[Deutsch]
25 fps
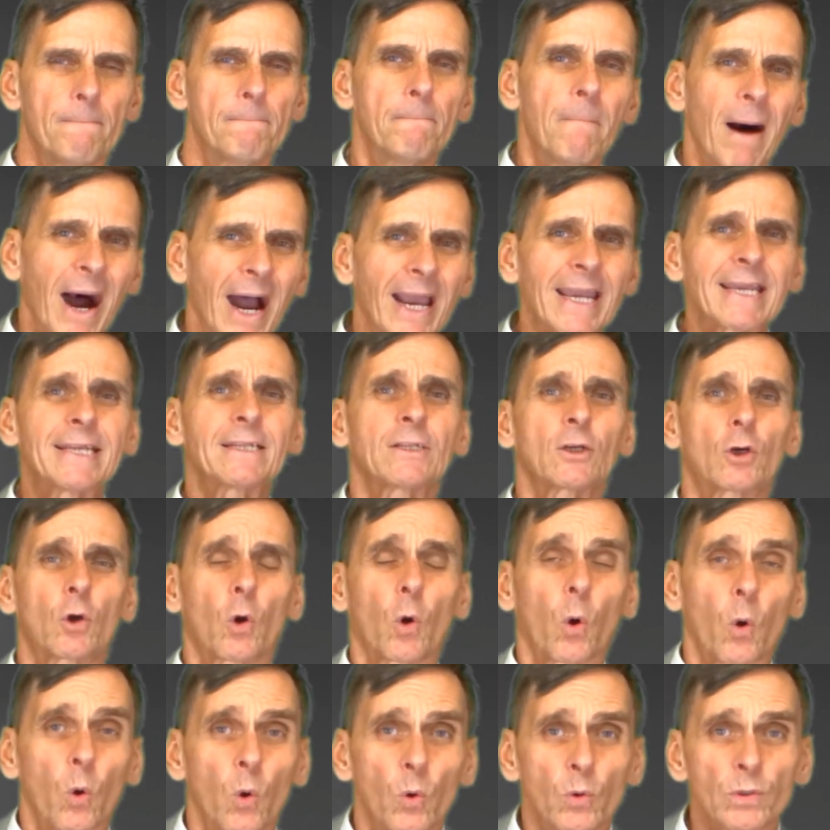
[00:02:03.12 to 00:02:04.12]
Mein
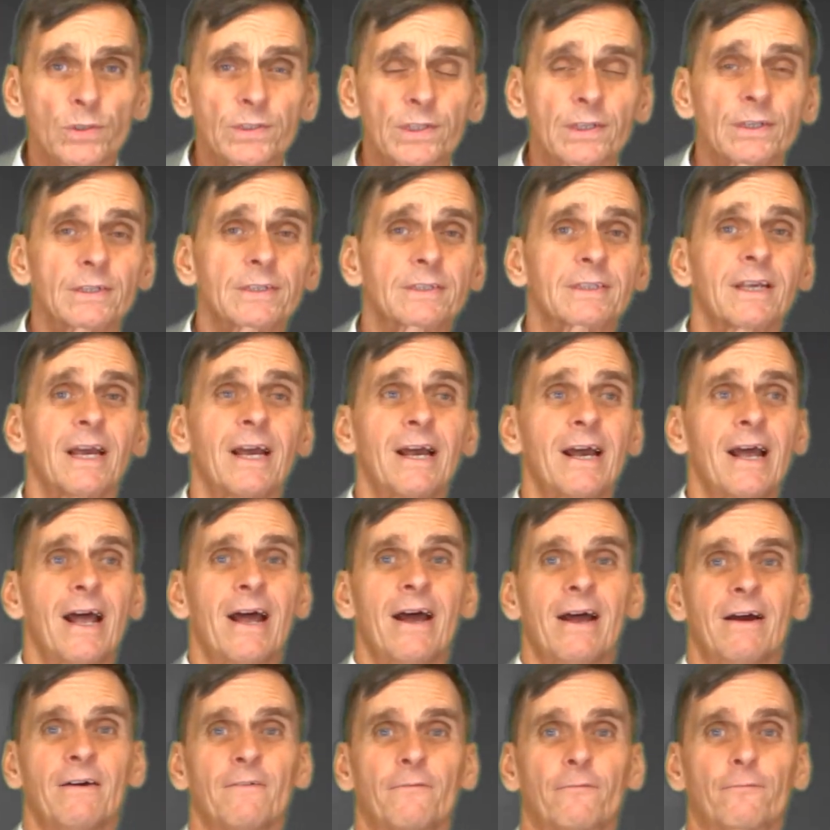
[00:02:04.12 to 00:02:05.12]
großes
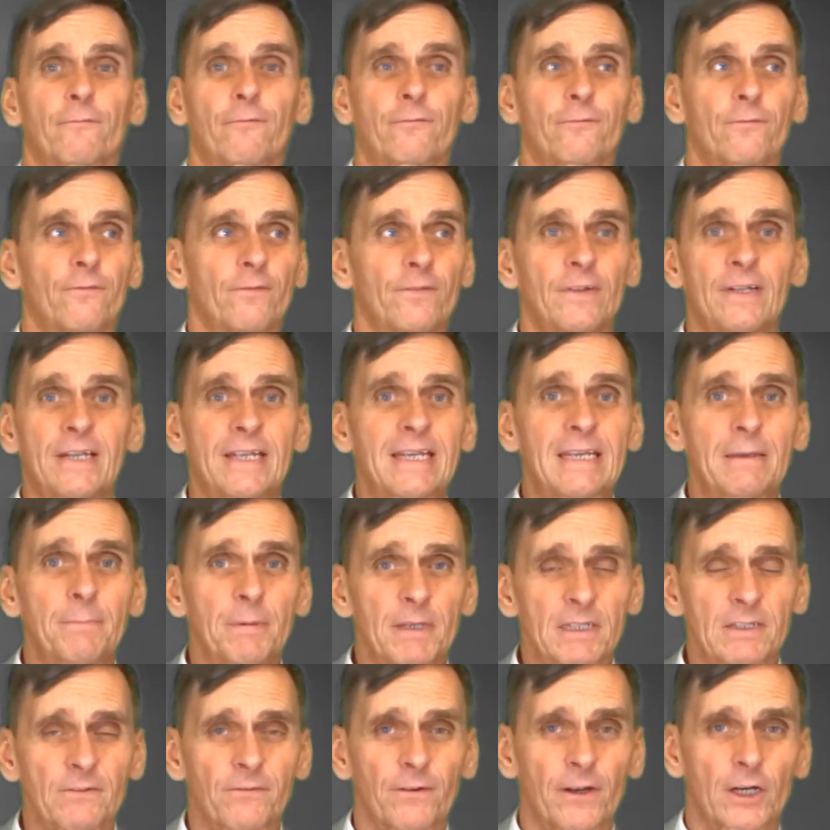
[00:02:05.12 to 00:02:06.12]

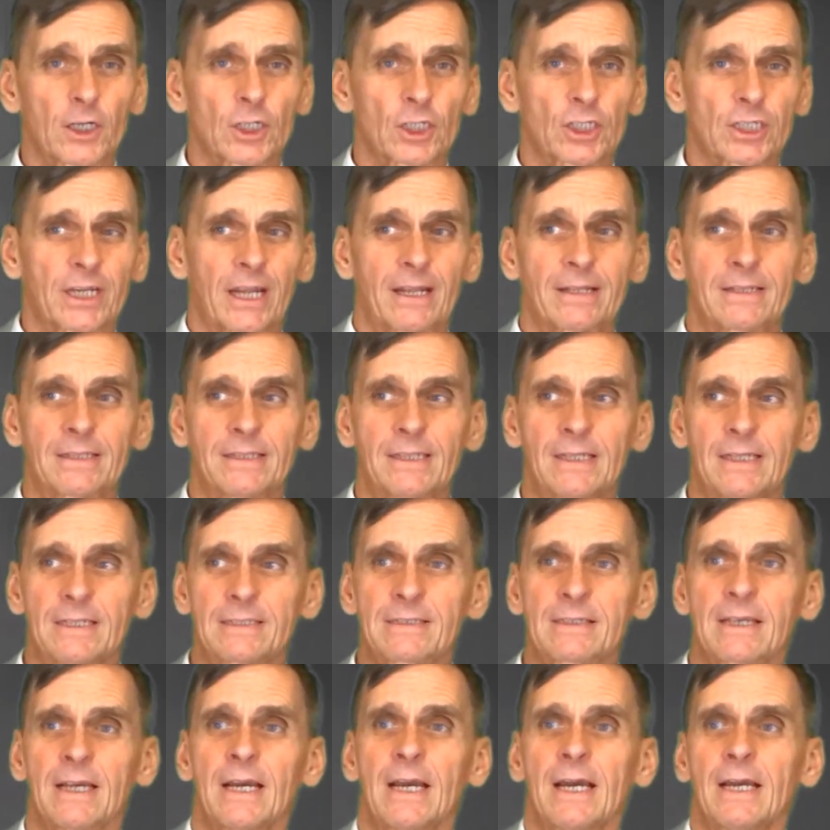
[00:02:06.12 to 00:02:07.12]

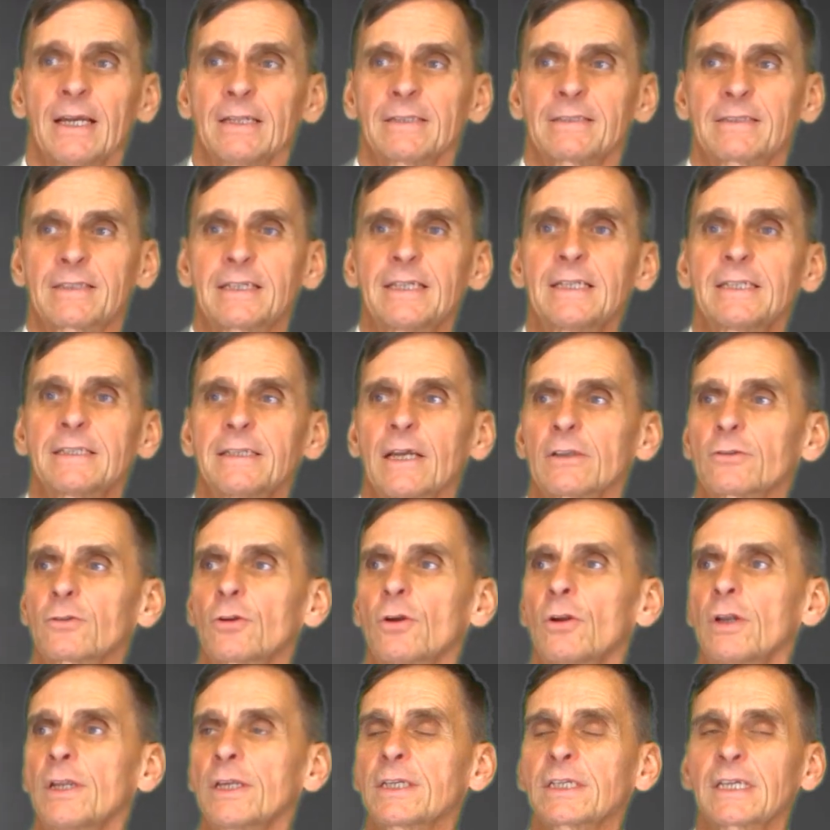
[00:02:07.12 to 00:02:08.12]
Liebesverständnis zielt
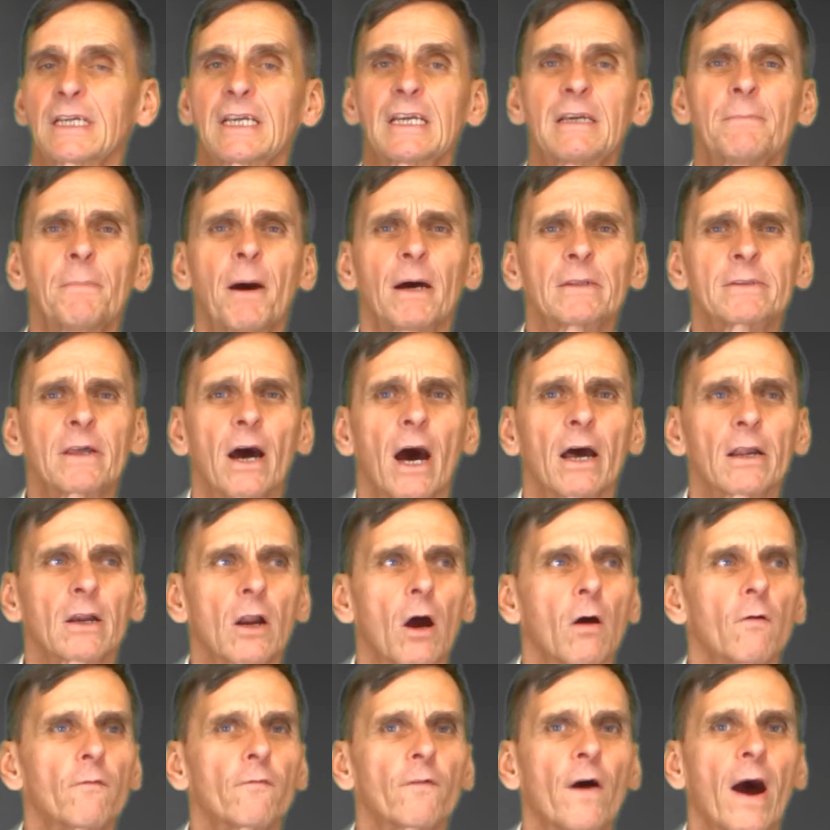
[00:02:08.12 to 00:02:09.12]
natürlich immer
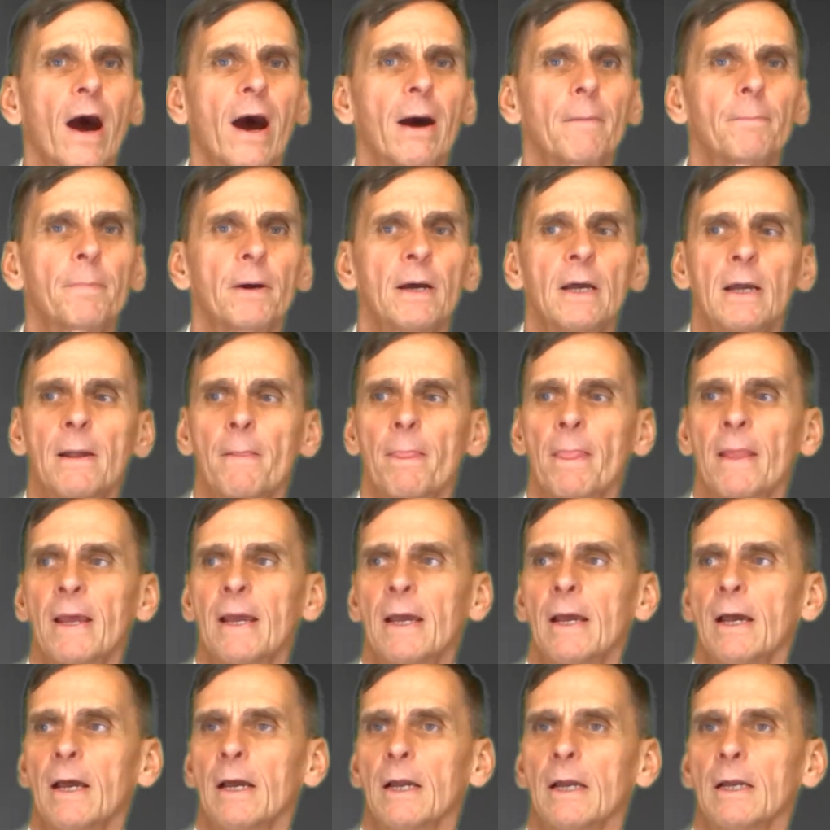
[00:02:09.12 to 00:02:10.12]
darauf ab,
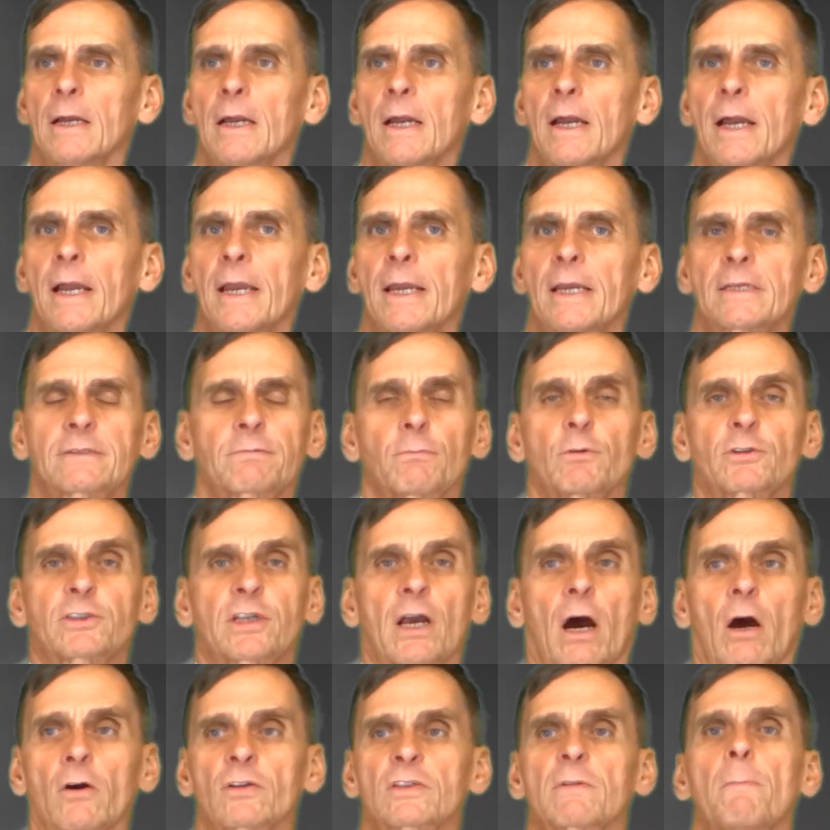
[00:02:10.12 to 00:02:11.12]
es muss
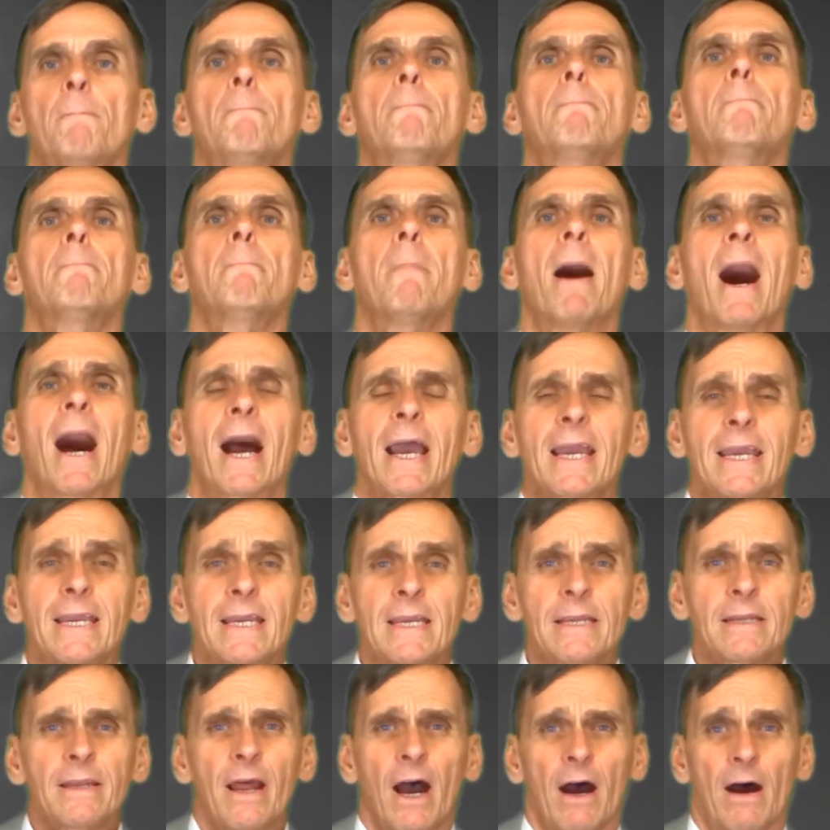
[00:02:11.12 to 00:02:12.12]
ja aus
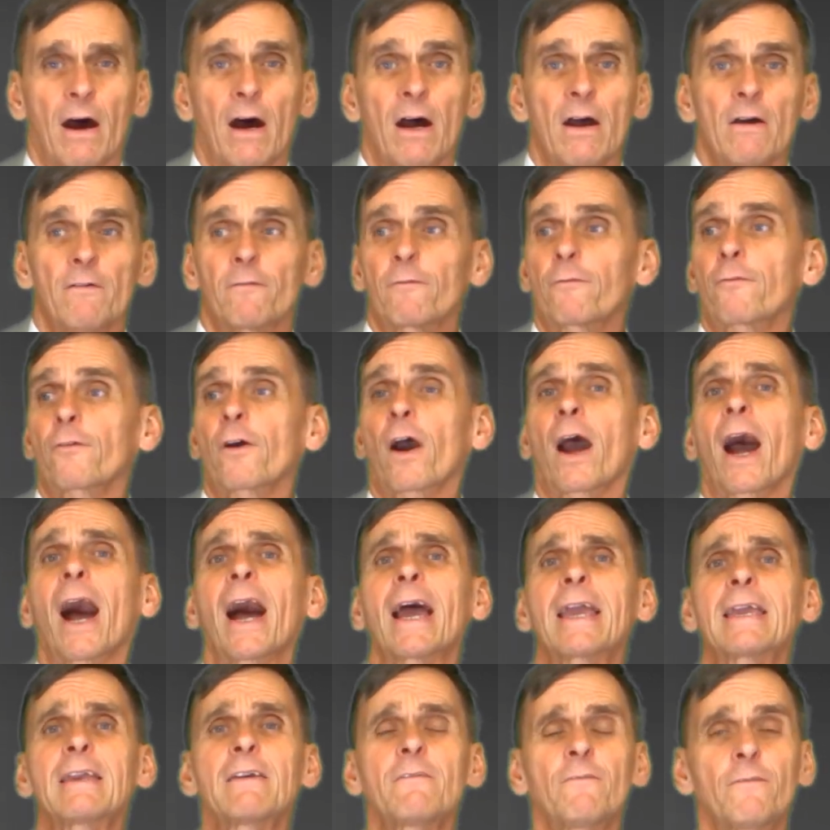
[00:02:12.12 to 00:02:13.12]
meiner
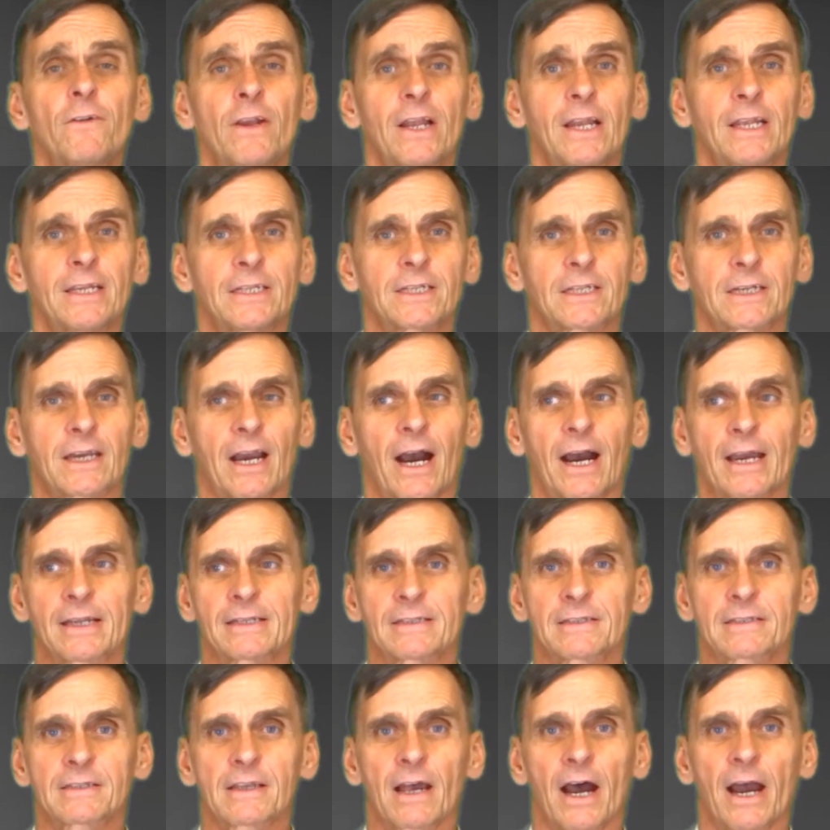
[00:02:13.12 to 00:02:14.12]

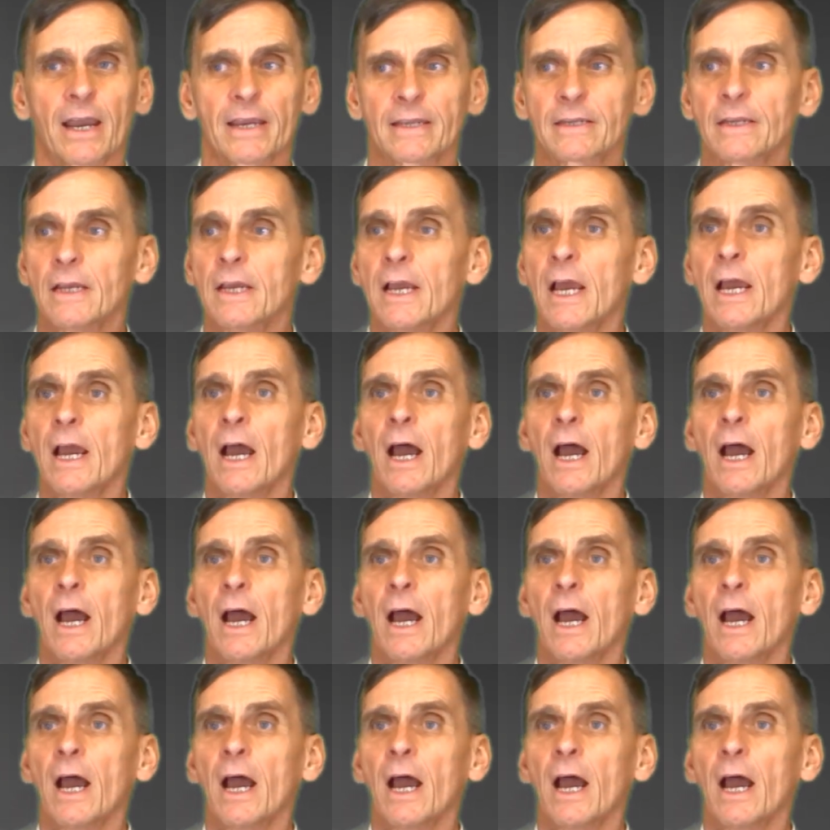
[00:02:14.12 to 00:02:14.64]
Freiwilligkeit sein,